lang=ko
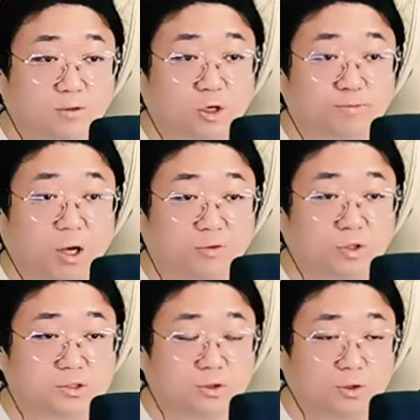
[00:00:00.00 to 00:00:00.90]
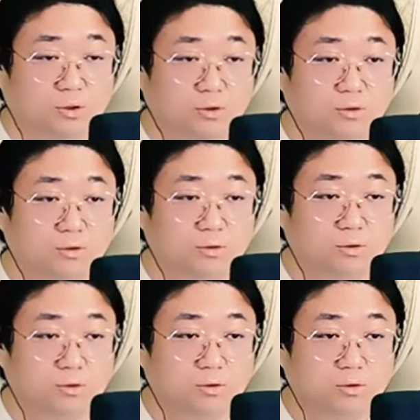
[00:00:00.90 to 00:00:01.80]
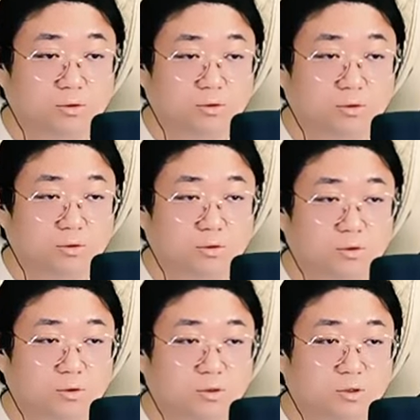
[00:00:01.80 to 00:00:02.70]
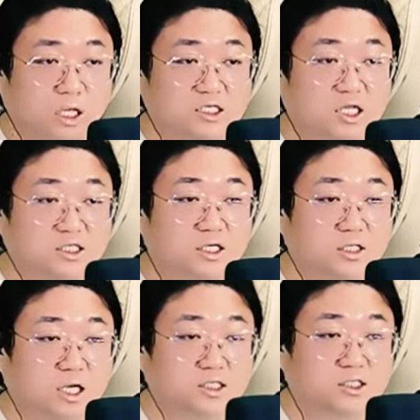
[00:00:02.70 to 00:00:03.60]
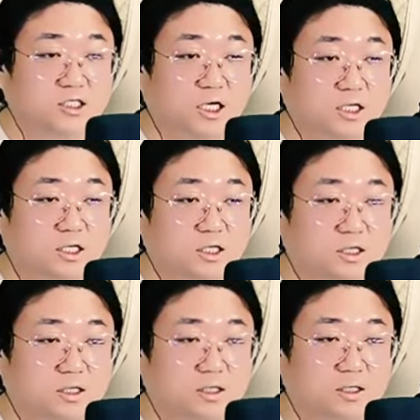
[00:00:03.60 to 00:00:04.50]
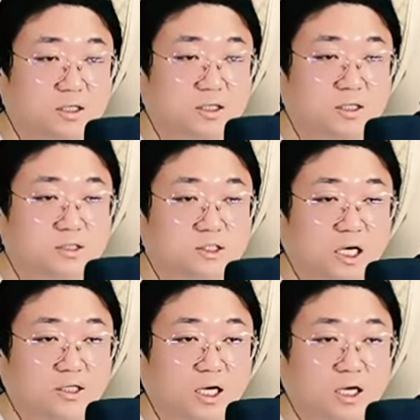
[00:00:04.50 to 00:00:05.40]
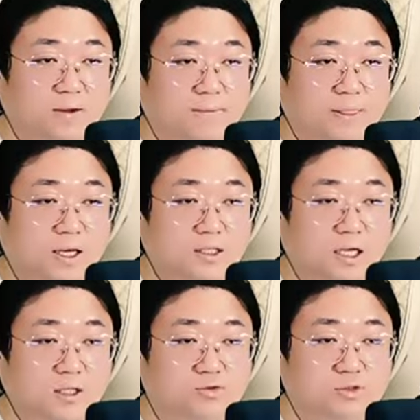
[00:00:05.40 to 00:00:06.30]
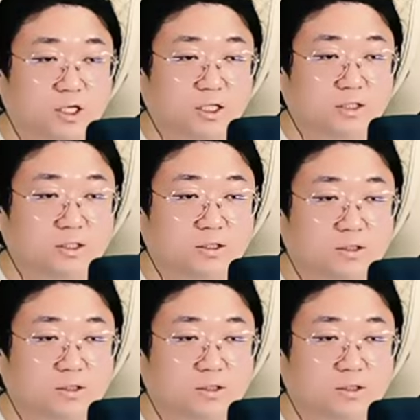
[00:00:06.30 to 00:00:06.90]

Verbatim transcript: 왜 방금 점프가 안 됐어. 왜 다시 다시 다시 제자리. 자 간다. 하나 둘 셋.